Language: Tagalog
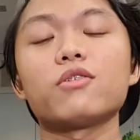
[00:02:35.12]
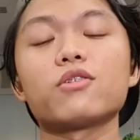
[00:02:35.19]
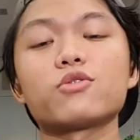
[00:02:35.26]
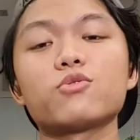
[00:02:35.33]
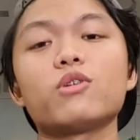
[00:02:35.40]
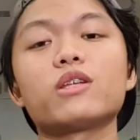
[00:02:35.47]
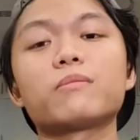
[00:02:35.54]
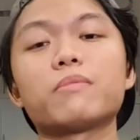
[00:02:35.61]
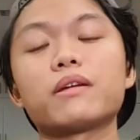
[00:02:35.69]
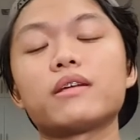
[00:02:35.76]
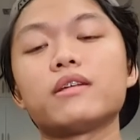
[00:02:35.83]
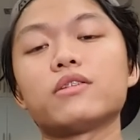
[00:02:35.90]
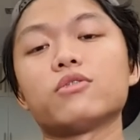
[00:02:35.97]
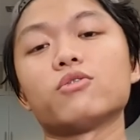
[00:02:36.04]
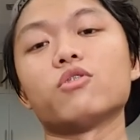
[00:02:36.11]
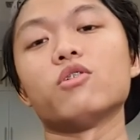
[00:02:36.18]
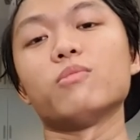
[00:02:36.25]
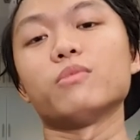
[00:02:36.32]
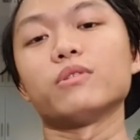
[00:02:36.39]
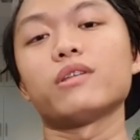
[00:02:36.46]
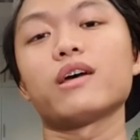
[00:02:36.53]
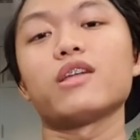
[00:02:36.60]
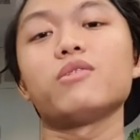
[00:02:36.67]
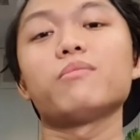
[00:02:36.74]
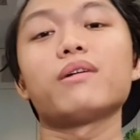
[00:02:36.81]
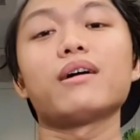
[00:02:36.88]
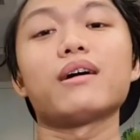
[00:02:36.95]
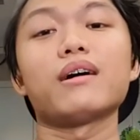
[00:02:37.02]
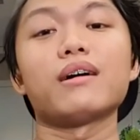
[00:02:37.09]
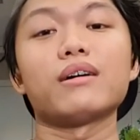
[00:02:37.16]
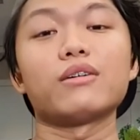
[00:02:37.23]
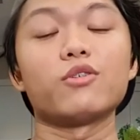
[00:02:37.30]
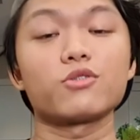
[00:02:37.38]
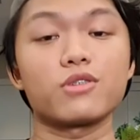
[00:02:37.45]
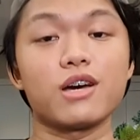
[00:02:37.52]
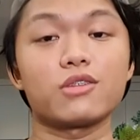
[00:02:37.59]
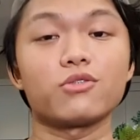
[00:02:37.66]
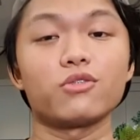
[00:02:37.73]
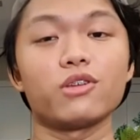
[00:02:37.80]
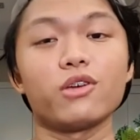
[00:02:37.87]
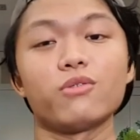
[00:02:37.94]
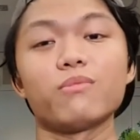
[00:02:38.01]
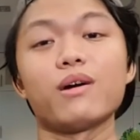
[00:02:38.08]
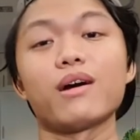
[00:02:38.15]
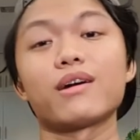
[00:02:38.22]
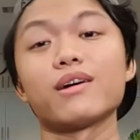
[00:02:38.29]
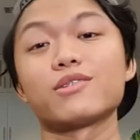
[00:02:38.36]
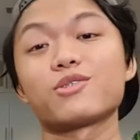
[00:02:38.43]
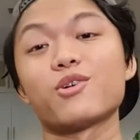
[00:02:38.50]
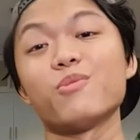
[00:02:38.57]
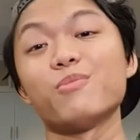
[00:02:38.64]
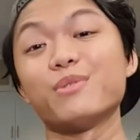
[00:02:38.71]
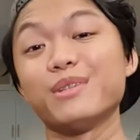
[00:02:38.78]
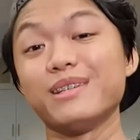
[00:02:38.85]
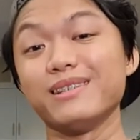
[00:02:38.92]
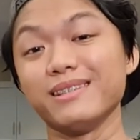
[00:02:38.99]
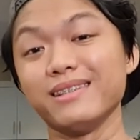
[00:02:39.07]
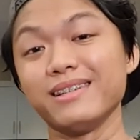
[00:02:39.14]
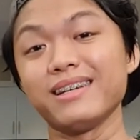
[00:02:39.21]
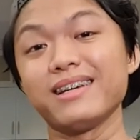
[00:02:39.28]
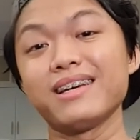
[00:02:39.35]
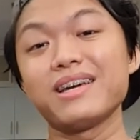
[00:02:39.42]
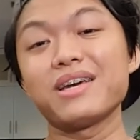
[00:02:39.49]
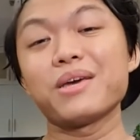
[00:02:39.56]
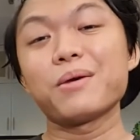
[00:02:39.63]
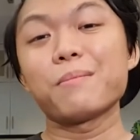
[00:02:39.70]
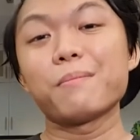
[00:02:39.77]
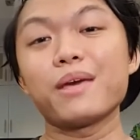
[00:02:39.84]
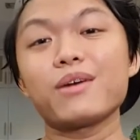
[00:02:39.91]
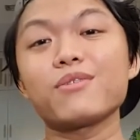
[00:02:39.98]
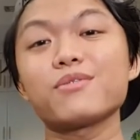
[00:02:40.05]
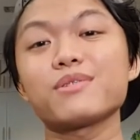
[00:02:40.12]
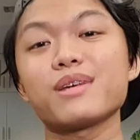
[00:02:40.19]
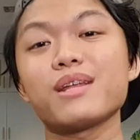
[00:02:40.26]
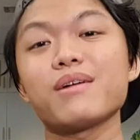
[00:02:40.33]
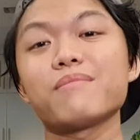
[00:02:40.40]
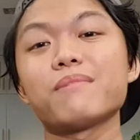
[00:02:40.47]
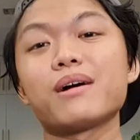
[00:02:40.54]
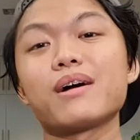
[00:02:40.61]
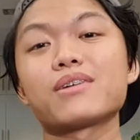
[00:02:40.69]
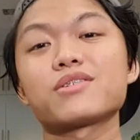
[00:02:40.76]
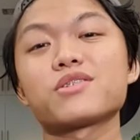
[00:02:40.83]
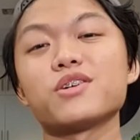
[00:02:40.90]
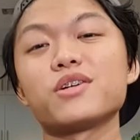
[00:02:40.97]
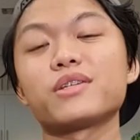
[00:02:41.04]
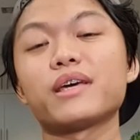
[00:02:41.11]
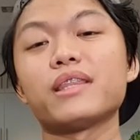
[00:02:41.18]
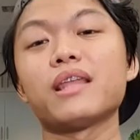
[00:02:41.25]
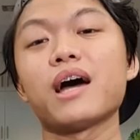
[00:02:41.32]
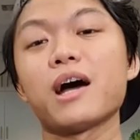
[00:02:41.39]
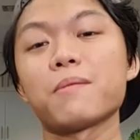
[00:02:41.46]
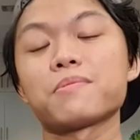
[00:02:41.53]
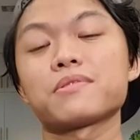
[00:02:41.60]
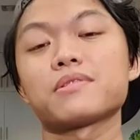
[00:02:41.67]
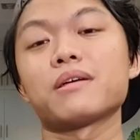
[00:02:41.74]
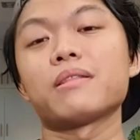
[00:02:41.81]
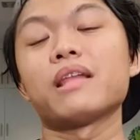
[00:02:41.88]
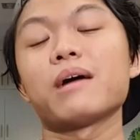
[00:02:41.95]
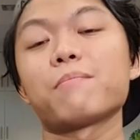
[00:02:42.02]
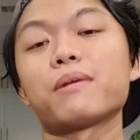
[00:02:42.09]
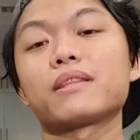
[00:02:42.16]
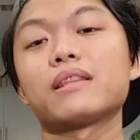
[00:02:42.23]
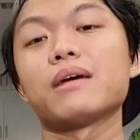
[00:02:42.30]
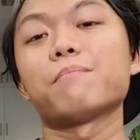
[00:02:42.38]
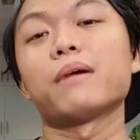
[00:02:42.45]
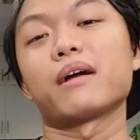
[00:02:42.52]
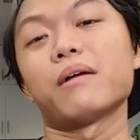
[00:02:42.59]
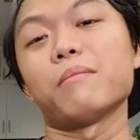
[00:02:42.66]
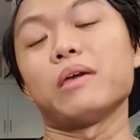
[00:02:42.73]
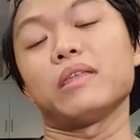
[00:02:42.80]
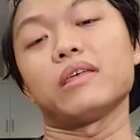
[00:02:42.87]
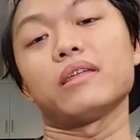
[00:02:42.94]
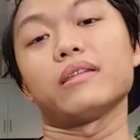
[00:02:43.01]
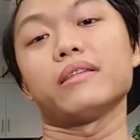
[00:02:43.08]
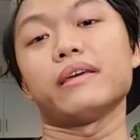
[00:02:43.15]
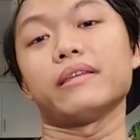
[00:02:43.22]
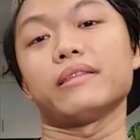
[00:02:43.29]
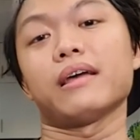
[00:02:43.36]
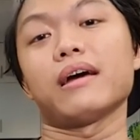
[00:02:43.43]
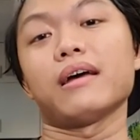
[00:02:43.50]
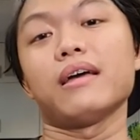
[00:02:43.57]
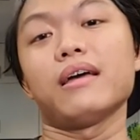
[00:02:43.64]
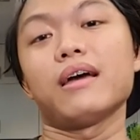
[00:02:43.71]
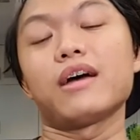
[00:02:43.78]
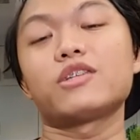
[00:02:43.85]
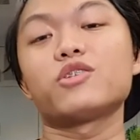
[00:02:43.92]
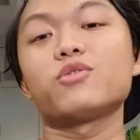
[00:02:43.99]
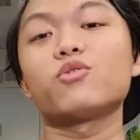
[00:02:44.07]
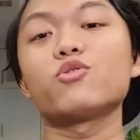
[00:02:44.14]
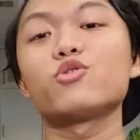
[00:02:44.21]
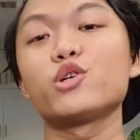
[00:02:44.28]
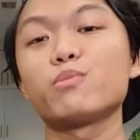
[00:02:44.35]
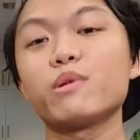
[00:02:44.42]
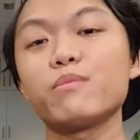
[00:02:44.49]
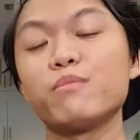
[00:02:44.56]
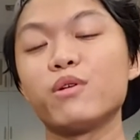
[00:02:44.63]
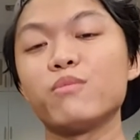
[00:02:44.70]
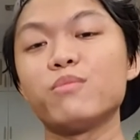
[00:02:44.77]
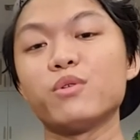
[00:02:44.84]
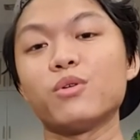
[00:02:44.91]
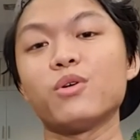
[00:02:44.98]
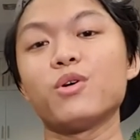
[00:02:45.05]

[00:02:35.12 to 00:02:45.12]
na sulit pa rin itong Gomo dahil yung mga Go Sakto na yon, mga Gas Combo DD, meron silang mga certain apps na dapat lang paggamitan ng data. At yung consumable mo